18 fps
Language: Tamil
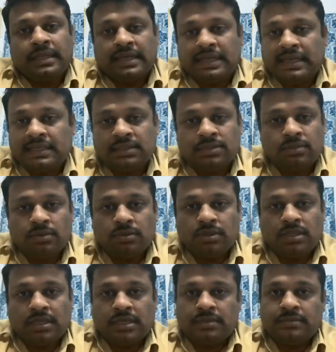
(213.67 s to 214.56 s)
எல்லாத்துக்கும்
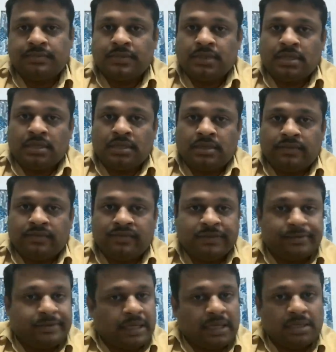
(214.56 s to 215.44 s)
ஒன்று தான்
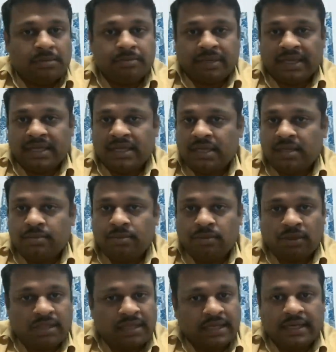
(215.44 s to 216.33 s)
விமானம் பயணிக்க
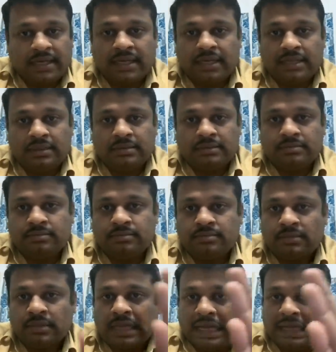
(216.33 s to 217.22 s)
போகிறதே கிடையாது
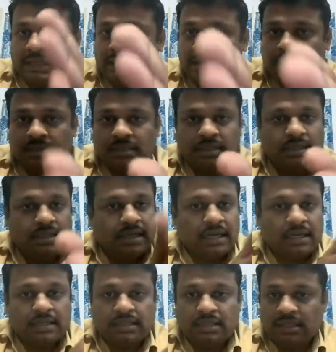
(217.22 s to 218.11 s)
அங்கேருந்து
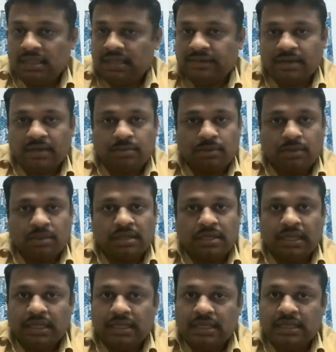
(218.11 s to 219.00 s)
இந்தியாவிலேருந்து இங்கே வர
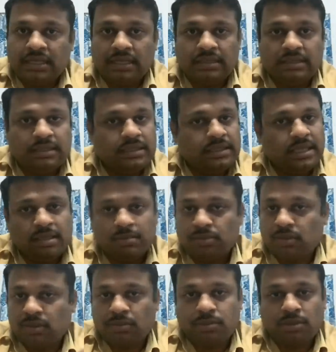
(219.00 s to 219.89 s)
போகிறதில்ல இங்கேருந்து இந்தியா
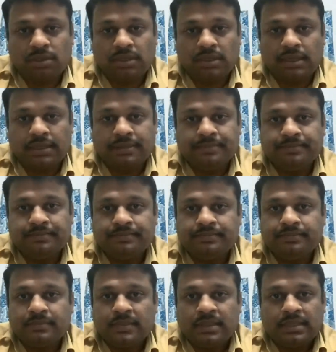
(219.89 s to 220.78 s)
போக போகிறதில்ல
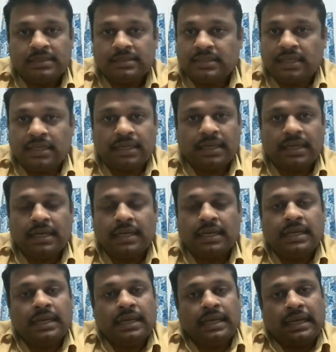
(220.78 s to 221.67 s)
சரிங்களா
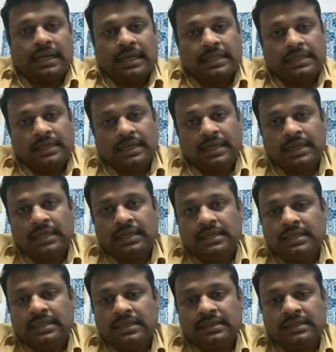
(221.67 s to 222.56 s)
அதனால்
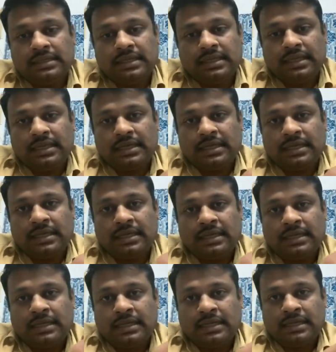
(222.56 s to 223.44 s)
இங்கேருந்து
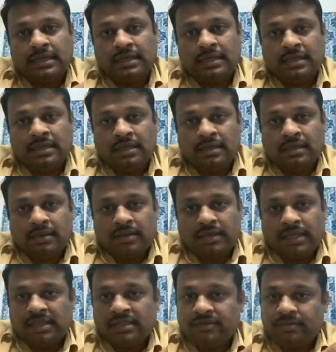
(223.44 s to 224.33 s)
நீங்கள்
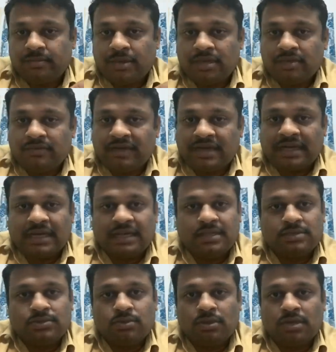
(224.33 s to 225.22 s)
எந்த விமானம்
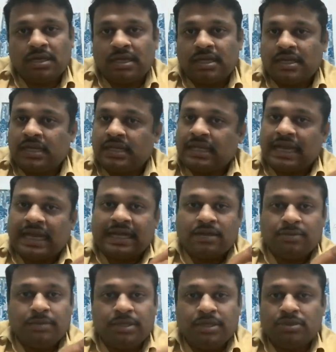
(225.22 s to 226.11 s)
வராத சூழ்நிலையில்
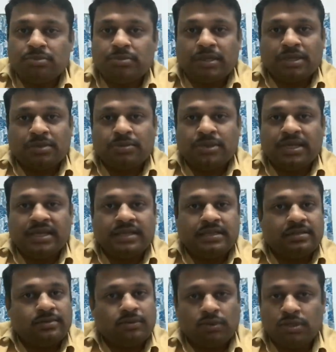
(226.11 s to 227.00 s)
யாருமே எதுவும் பண்ண
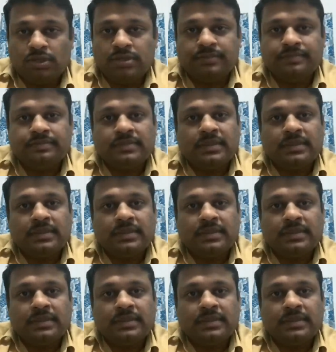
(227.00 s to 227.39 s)
முடியாது ஒன்று